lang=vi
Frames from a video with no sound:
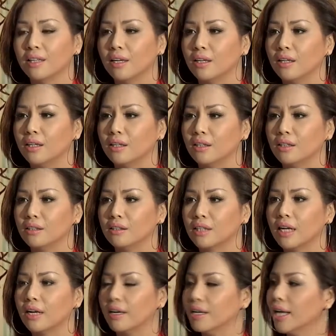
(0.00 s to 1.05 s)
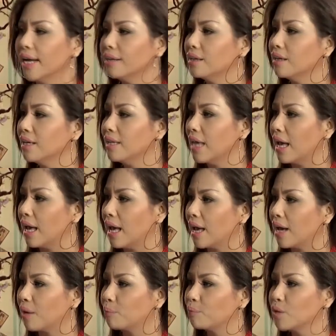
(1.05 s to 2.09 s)
thì người ta nghĩ ngay tới cái nhà
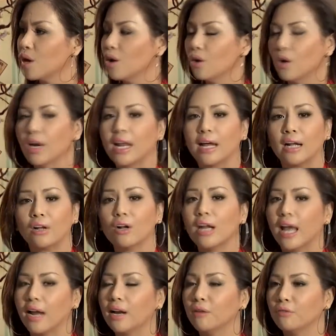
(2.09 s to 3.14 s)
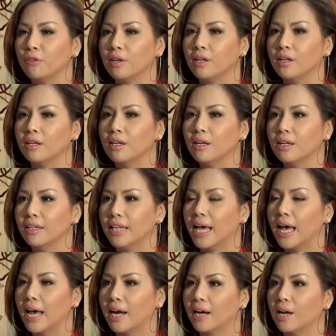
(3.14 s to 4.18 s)
hàng có lẽ có lẽ là vì
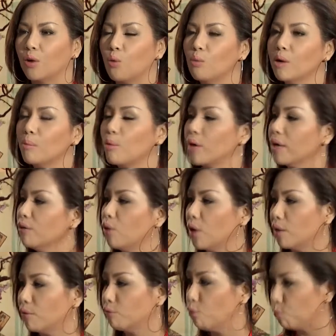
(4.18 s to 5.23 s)
nhà hàng là cũng là một cái gọi là